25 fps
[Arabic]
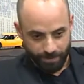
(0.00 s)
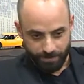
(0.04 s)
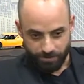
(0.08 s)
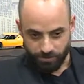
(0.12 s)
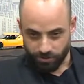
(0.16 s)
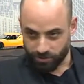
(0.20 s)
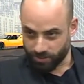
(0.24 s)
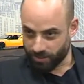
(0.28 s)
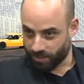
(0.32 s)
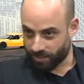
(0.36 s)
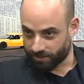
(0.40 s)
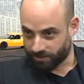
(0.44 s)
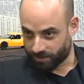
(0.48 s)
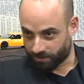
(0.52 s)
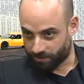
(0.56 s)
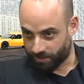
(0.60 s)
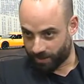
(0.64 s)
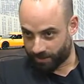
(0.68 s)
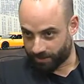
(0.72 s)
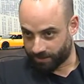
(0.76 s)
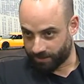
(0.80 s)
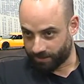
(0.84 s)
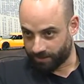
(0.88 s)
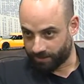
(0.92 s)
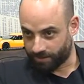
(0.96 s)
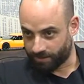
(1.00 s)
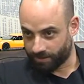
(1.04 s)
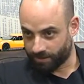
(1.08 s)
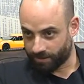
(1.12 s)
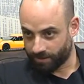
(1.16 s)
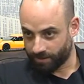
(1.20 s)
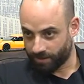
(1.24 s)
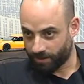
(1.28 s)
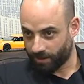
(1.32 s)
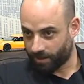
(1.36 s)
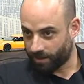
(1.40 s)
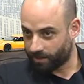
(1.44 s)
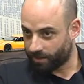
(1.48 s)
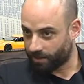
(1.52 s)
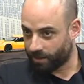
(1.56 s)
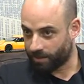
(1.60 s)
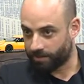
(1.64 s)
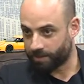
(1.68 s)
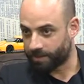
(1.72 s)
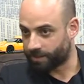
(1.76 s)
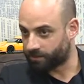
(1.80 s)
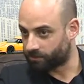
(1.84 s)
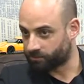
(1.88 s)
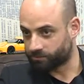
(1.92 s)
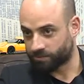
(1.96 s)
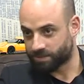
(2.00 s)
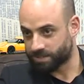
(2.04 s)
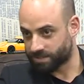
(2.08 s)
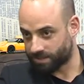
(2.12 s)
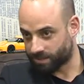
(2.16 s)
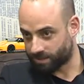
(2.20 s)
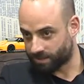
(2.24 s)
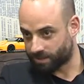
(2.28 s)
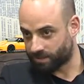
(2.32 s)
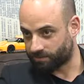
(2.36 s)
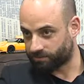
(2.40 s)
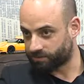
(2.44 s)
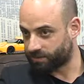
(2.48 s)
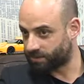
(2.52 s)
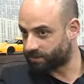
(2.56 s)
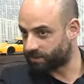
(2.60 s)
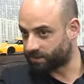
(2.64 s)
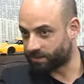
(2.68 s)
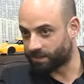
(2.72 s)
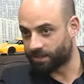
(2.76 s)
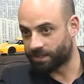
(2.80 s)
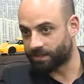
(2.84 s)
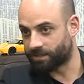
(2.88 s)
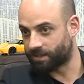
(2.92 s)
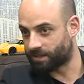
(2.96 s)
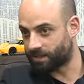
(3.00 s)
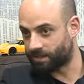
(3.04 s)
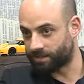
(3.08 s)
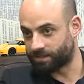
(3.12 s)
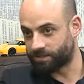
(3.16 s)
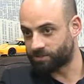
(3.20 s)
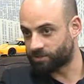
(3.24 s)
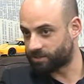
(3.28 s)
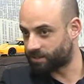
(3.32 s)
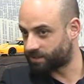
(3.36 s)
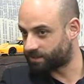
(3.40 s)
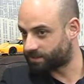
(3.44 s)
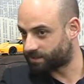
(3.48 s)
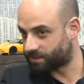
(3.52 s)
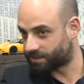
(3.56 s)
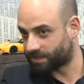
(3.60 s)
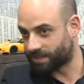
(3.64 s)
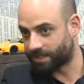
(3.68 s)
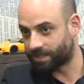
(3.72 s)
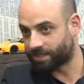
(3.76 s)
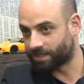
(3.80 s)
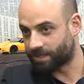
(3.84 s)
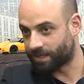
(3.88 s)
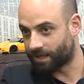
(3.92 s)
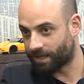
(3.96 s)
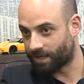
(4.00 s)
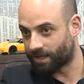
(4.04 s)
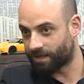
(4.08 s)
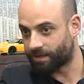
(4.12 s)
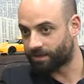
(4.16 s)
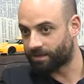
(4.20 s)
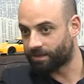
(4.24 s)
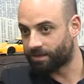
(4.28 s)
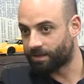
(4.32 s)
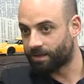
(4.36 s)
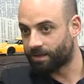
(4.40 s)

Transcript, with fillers: للجهات المعنيه على امل انه تتصرف وتقدر تلاقي لنا نتيجه تقدر تلاقي لنا حل